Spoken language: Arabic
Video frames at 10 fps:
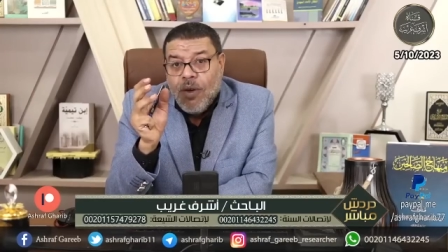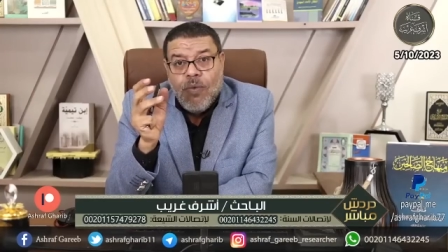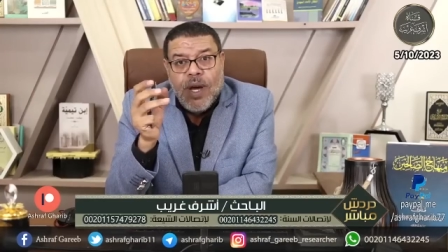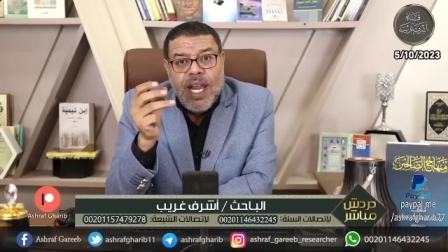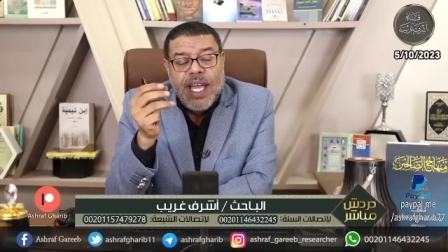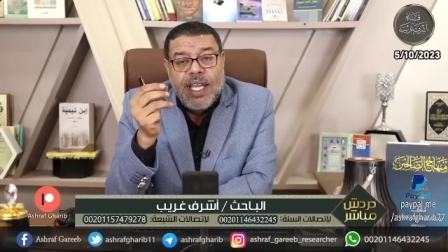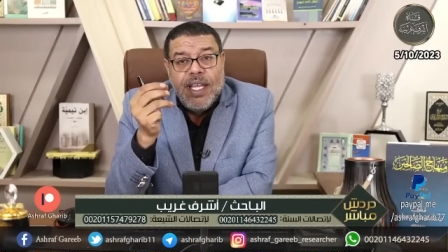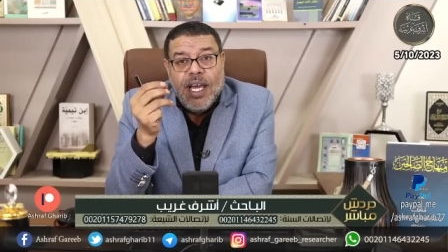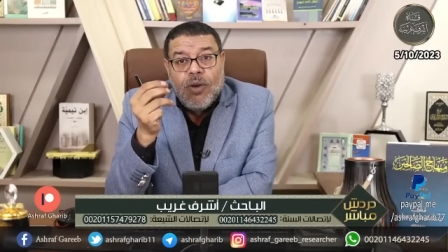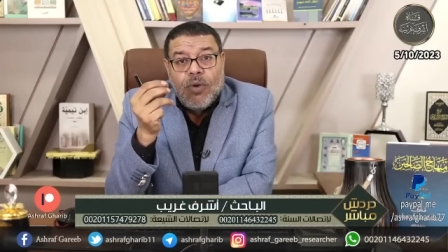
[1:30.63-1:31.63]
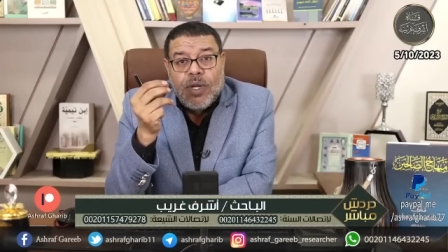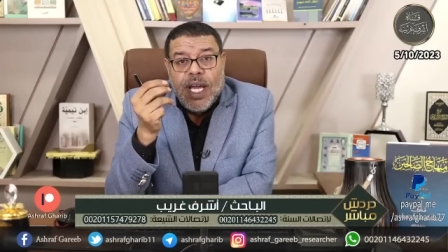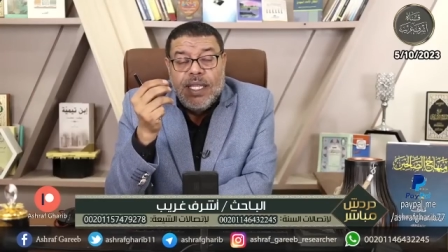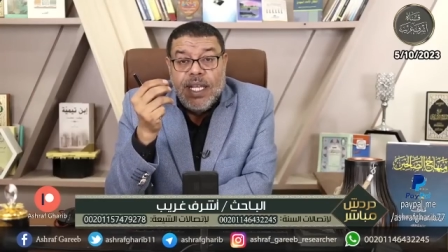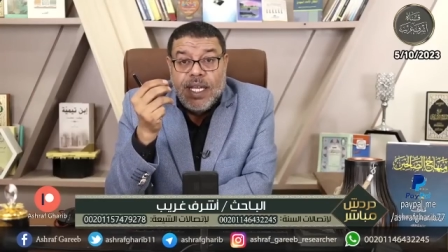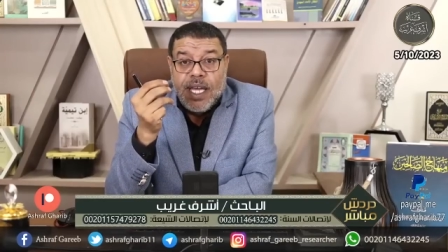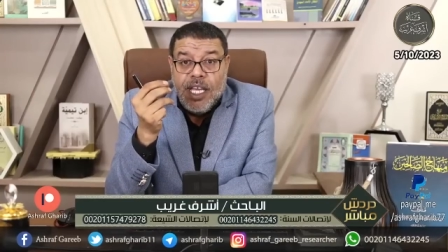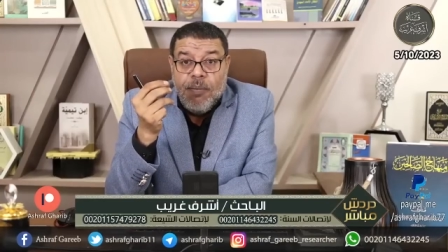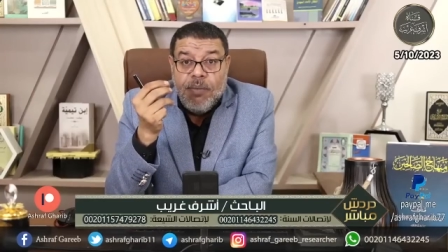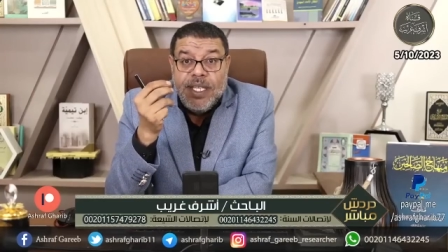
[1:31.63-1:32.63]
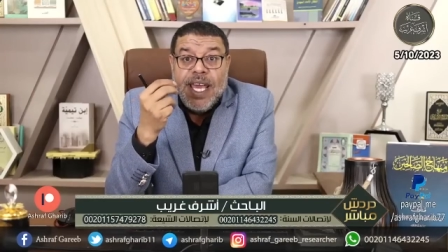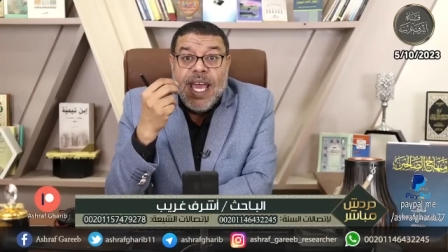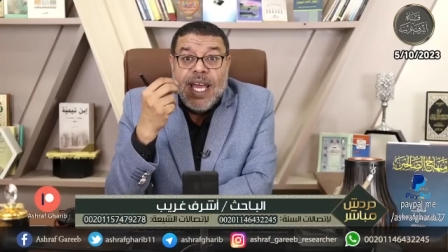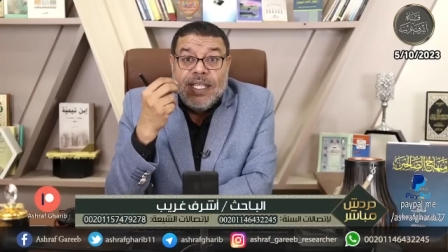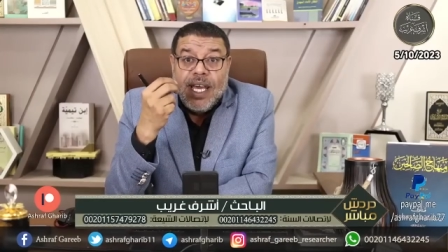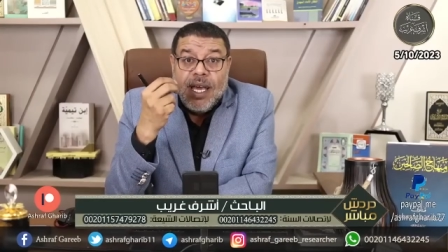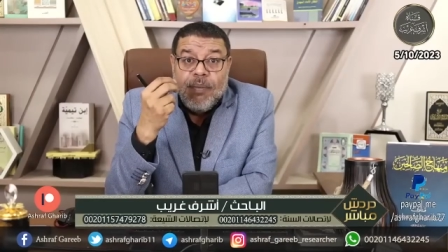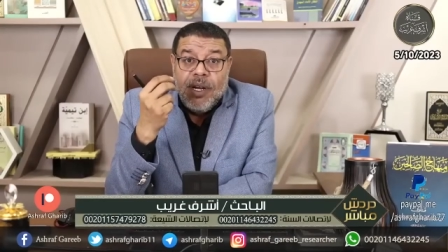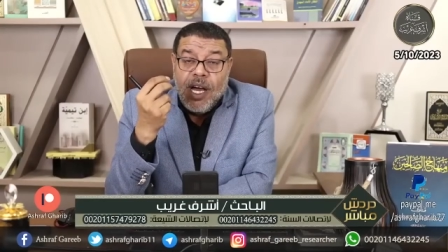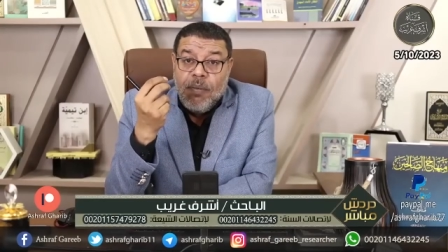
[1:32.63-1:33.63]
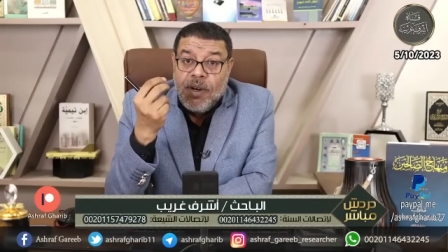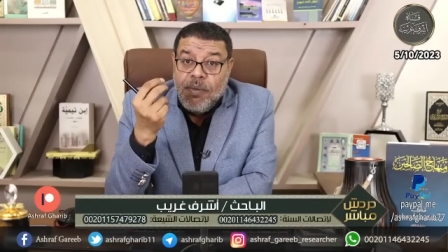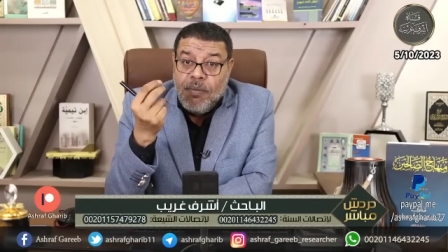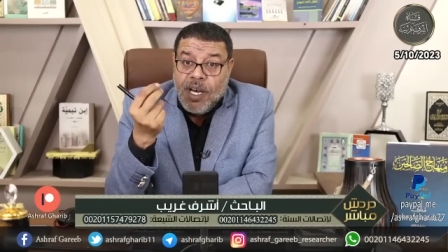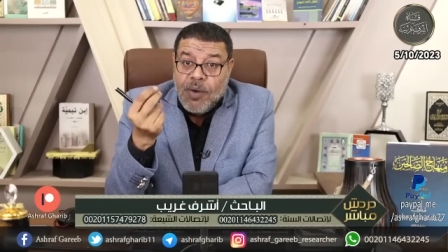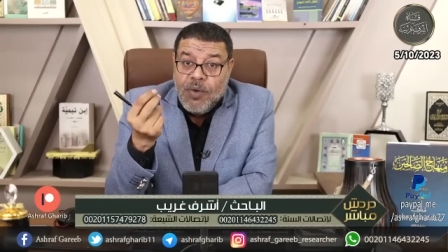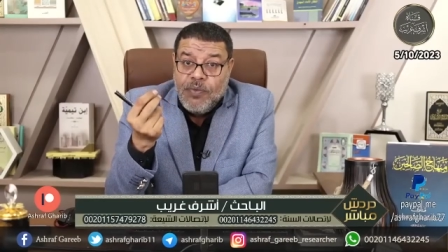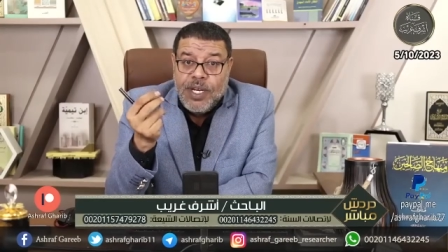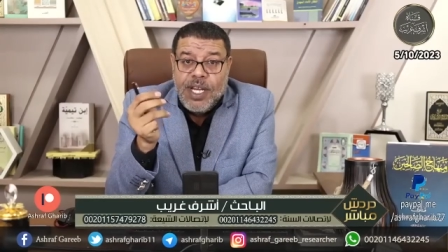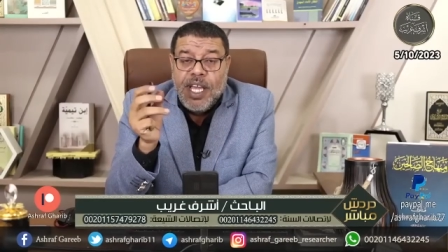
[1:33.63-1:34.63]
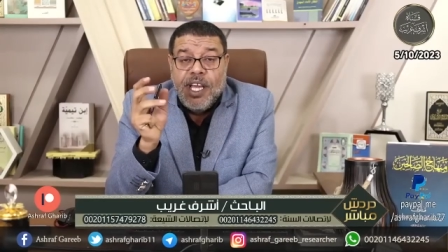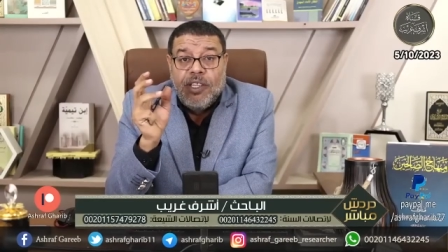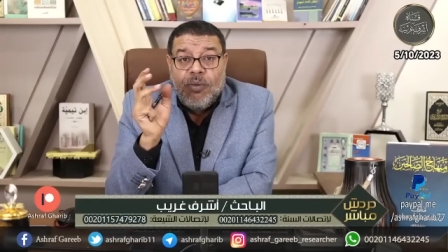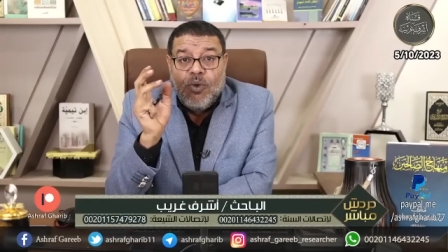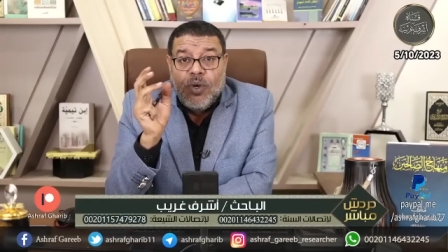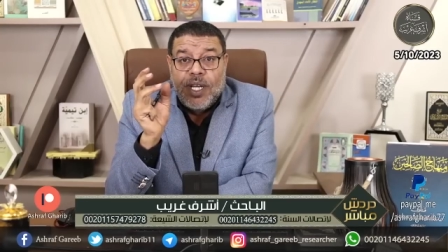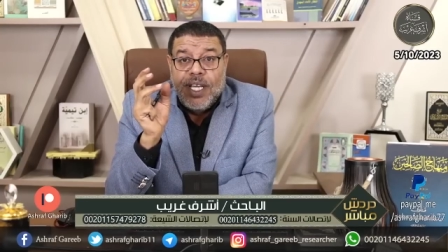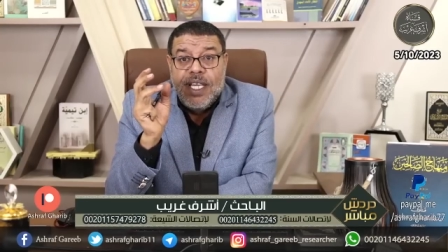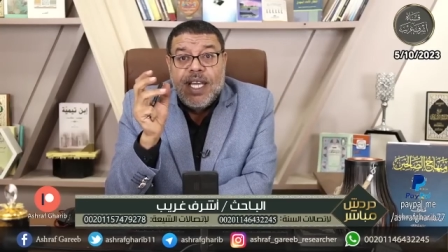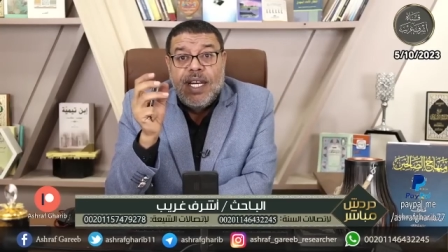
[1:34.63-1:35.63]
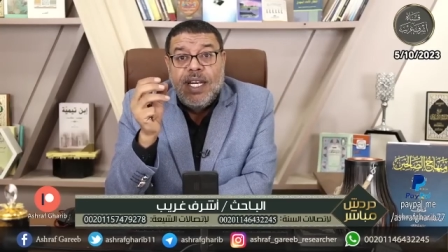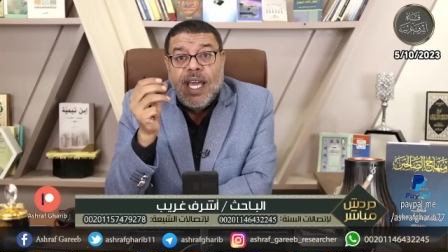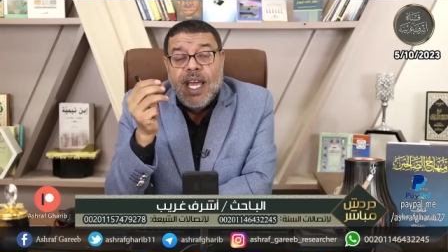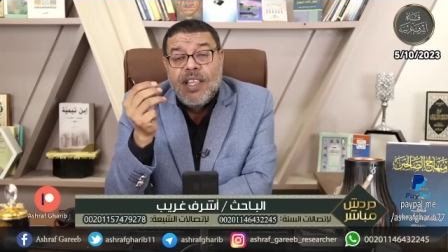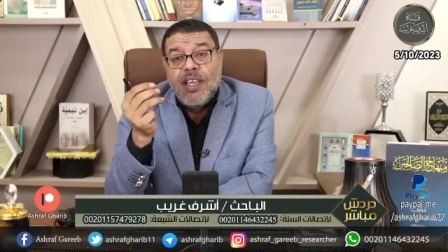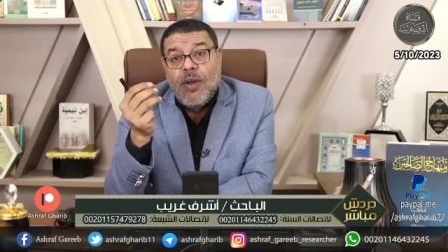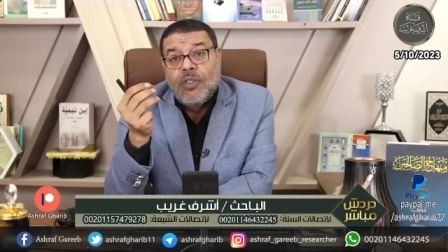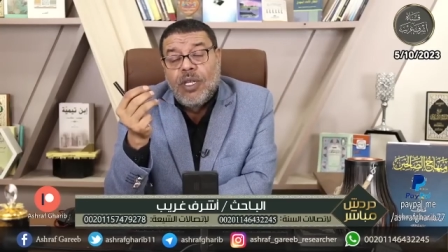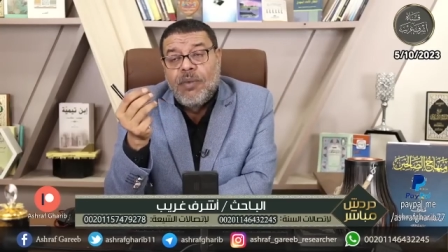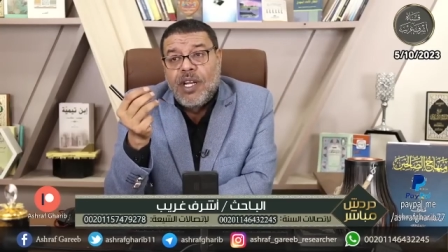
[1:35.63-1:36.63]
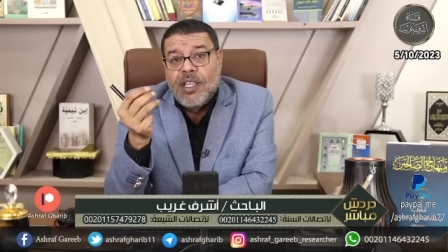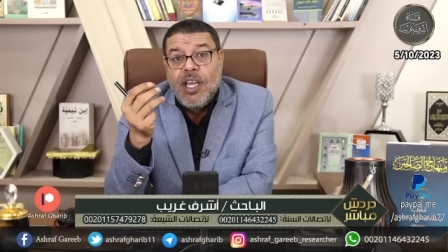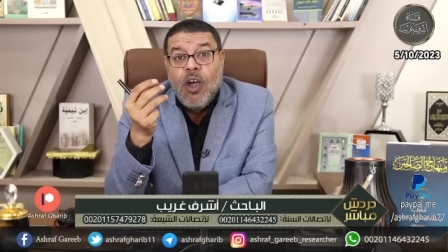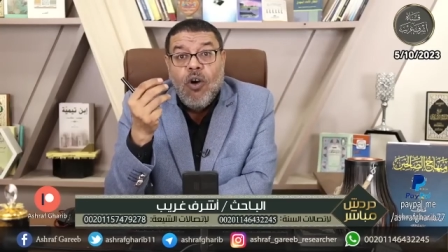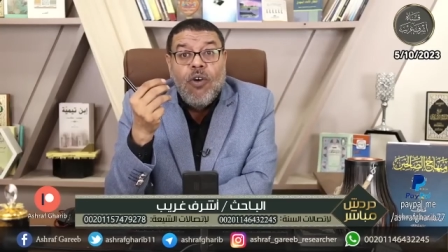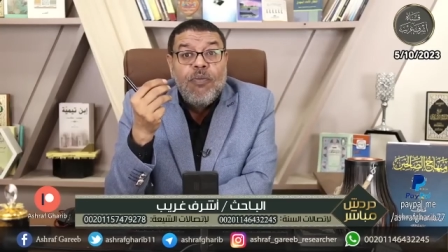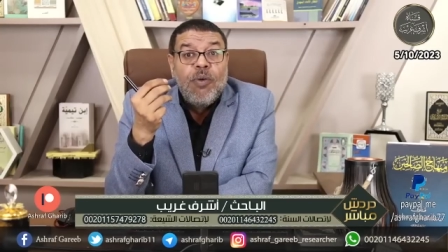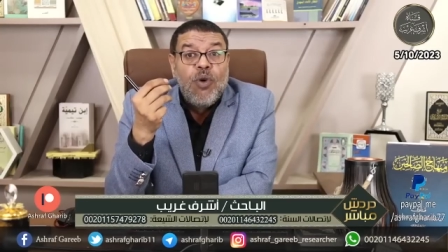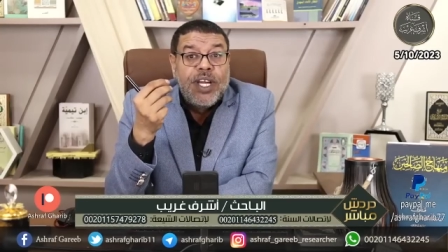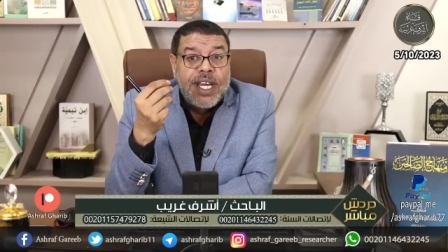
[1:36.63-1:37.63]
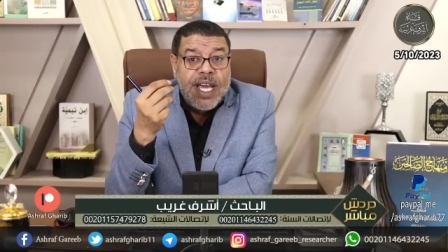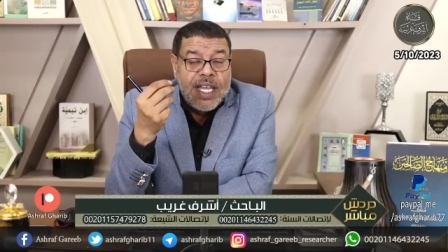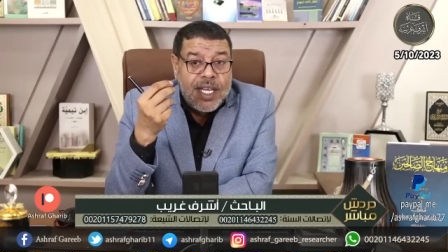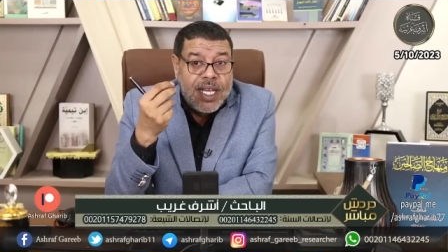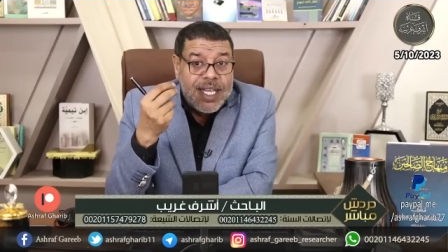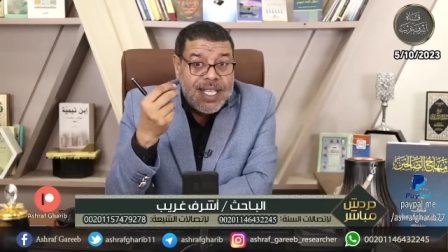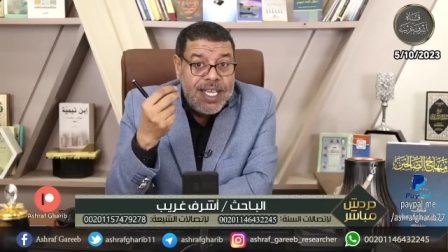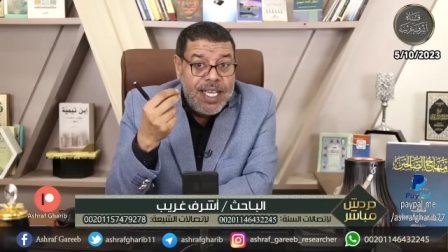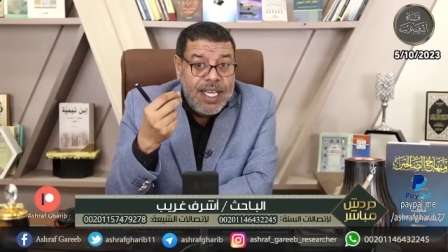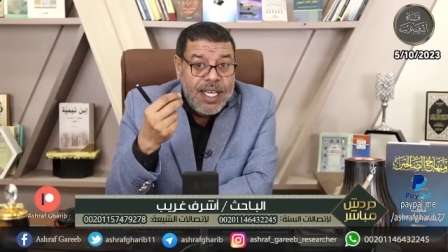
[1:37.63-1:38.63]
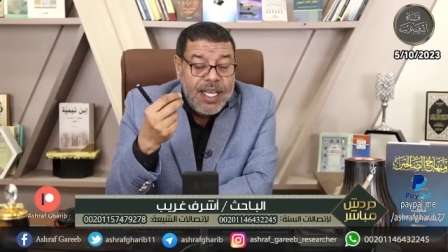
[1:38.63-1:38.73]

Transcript: ولكن القران الكريم نادى بالامر بالمعروف والنهي عن المنكر اذا هذا يعتبر اصل حكم منكر هذا الاصل ايه